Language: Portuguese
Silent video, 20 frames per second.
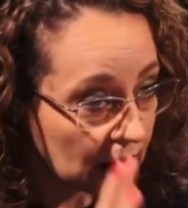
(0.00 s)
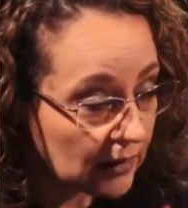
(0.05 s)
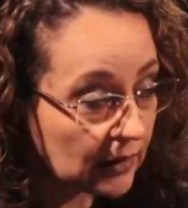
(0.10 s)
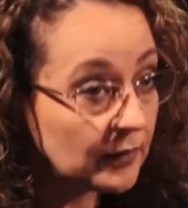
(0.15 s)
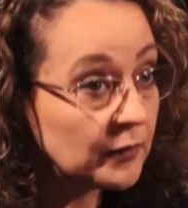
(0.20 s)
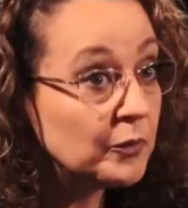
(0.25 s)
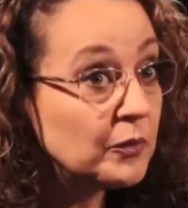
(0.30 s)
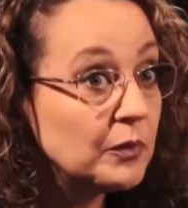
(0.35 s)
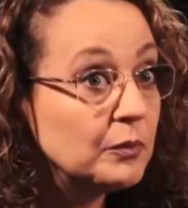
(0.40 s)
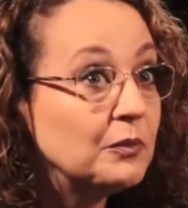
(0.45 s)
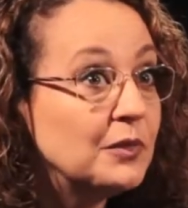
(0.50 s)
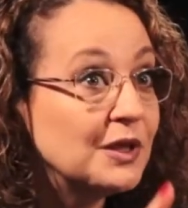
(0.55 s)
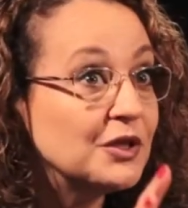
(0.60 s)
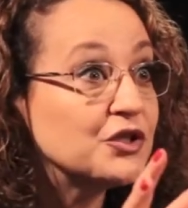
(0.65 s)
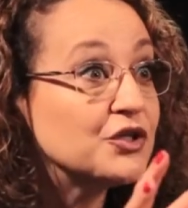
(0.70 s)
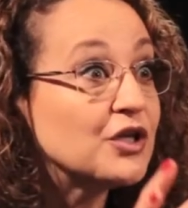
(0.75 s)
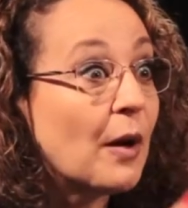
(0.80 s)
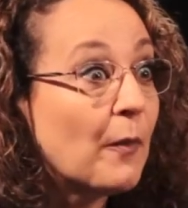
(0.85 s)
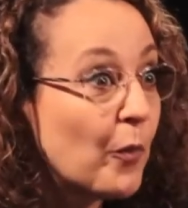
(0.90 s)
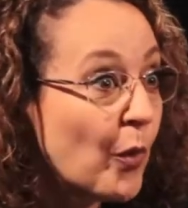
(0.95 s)
que me
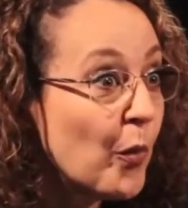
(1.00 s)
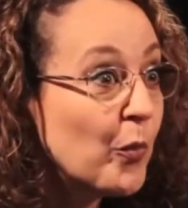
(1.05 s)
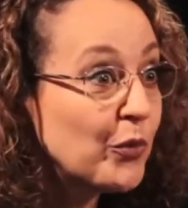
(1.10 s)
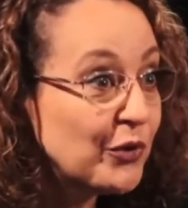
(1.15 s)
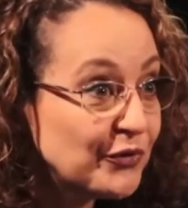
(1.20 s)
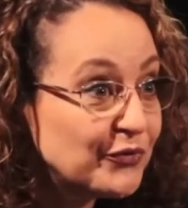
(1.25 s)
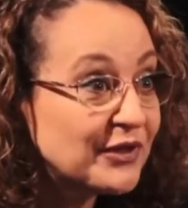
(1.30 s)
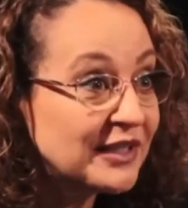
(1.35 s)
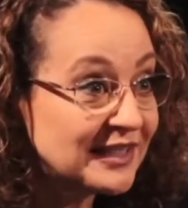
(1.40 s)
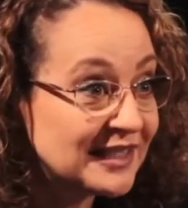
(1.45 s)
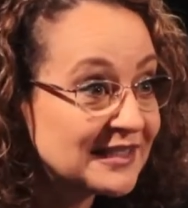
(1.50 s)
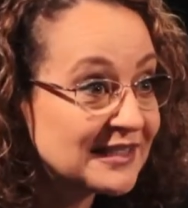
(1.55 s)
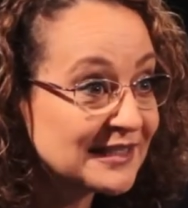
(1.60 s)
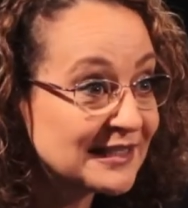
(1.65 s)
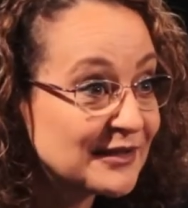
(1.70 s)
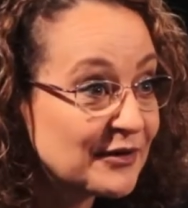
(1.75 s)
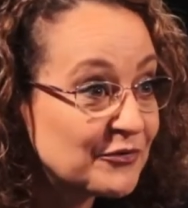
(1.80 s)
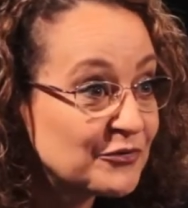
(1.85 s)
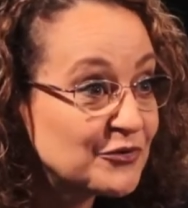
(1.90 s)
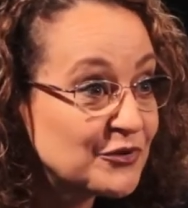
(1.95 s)
chamou muito
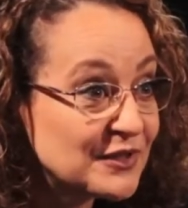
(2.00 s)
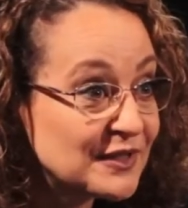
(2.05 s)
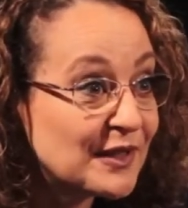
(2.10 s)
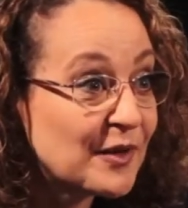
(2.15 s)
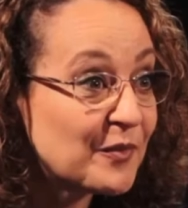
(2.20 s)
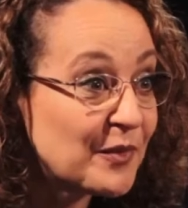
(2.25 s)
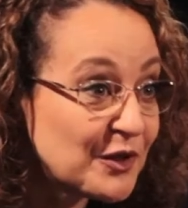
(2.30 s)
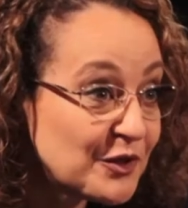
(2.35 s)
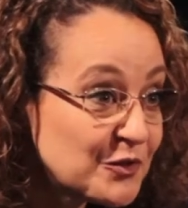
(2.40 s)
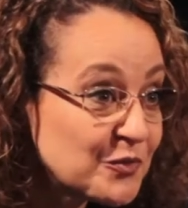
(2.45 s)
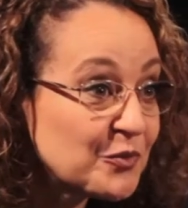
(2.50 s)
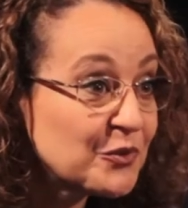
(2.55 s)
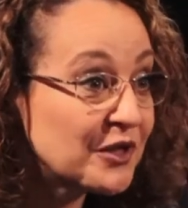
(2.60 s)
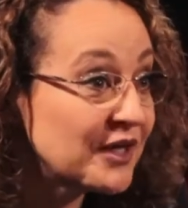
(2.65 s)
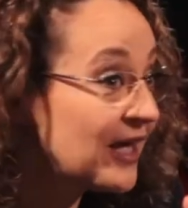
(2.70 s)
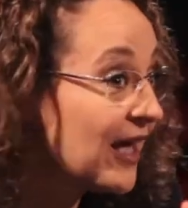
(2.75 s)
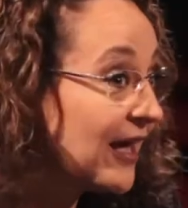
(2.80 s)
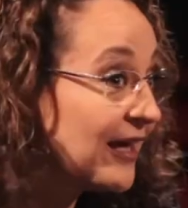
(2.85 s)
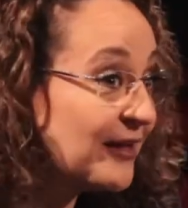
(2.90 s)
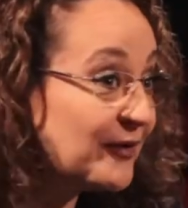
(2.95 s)
atenção justamente
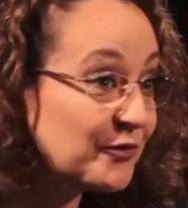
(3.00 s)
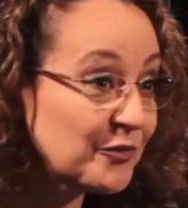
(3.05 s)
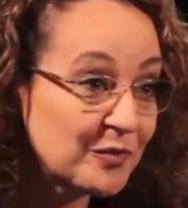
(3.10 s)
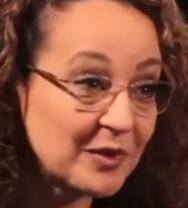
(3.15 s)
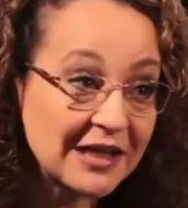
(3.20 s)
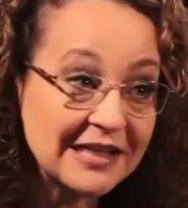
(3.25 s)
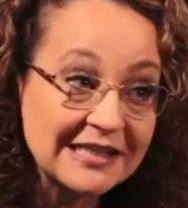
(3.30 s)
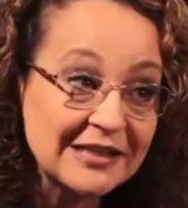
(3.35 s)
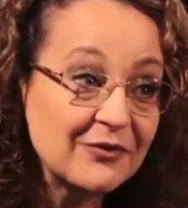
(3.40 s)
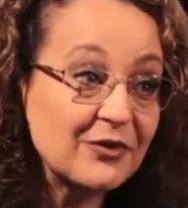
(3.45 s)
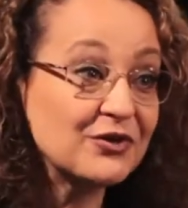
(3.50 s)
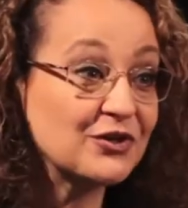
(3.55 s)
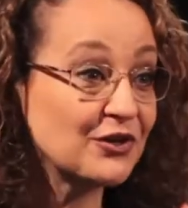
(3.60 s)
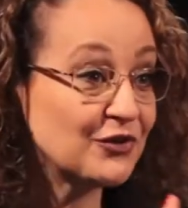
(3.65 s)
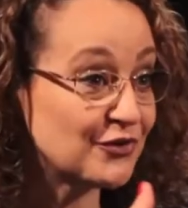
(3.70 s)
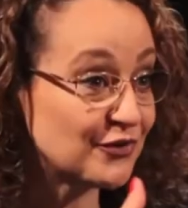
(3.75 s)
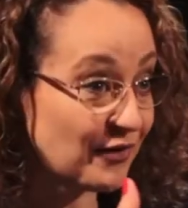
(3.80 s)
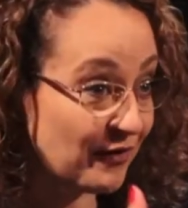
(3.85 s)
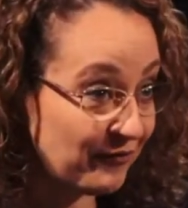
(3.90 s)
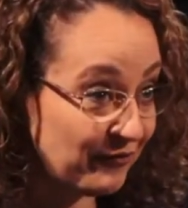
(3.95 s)
porque aqui no Brasil a
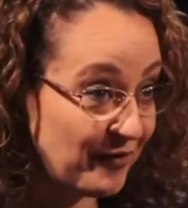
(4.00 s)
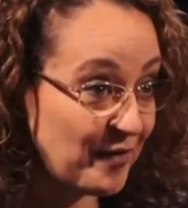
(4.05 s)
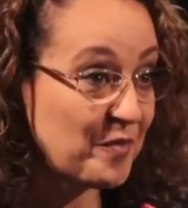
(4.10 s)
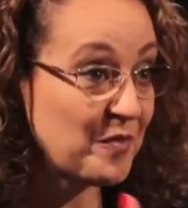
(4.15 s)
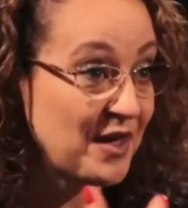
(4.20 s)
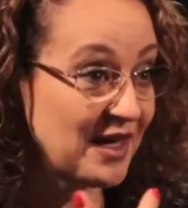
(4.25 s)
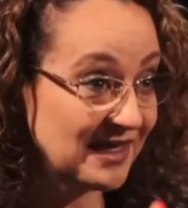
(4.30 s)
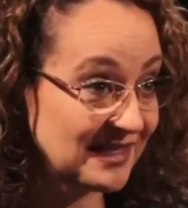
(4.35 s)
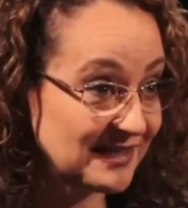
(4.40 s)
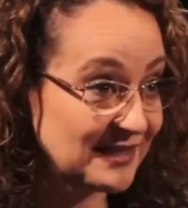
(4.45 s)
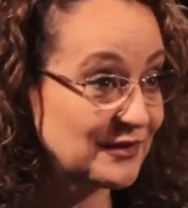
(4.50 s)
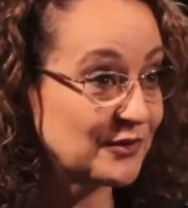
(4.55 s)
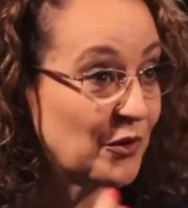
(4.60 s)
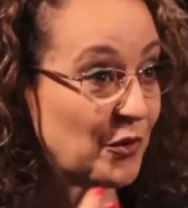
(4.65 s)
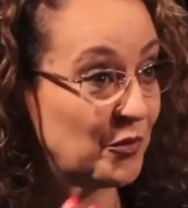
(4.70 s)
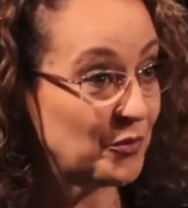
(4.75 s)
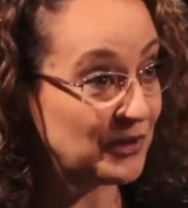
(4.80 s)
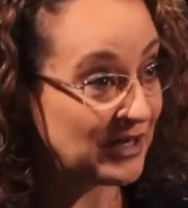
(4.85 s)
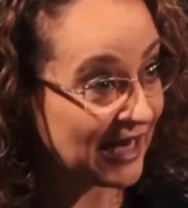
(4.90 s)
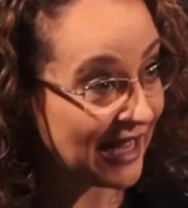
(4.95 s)
gente só vê mesas
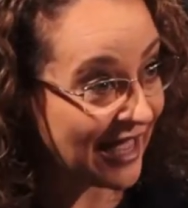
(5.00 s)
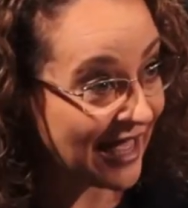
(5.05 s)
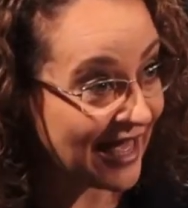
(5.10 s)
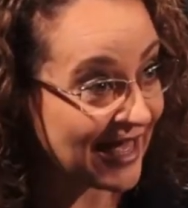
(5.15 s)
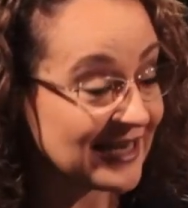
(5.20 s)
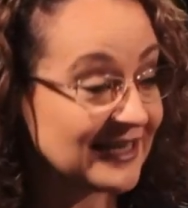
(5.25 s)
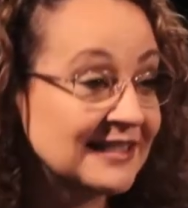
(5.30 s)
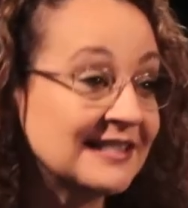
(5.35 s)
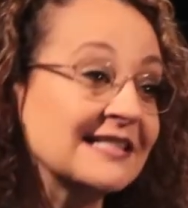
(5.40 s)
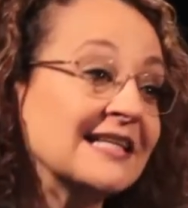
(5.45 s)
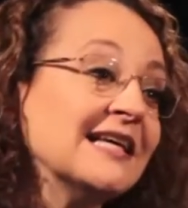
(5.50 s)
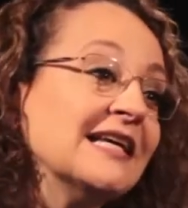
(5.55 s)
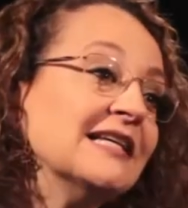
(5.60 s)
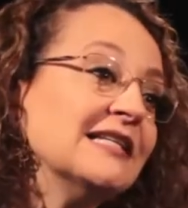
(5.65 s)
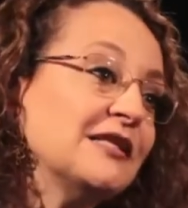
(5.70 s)
com mulheres,